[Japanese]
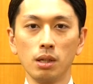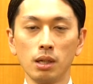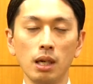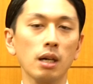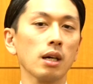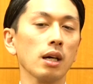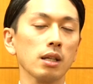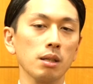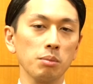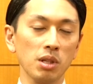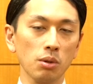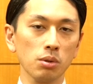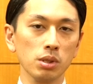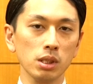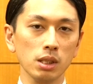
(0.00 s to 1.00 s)
考えてみ
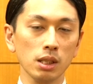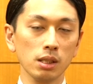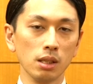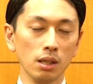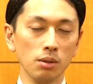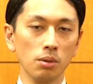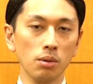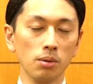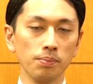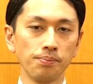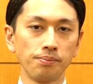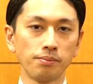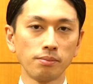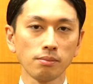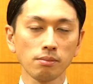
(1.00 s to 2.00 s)
てほしいんですけど
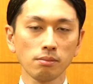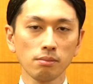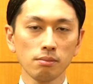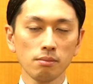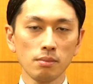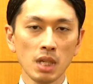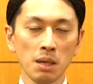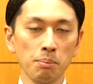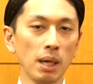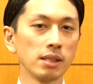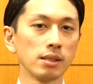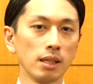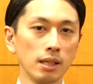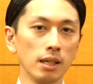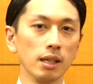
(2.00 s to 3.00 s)

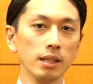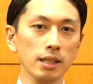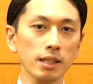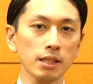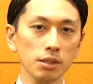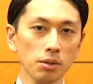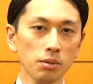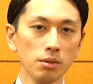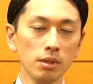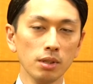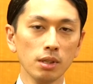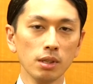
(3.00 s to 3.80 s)
パスタなんかでいいですよ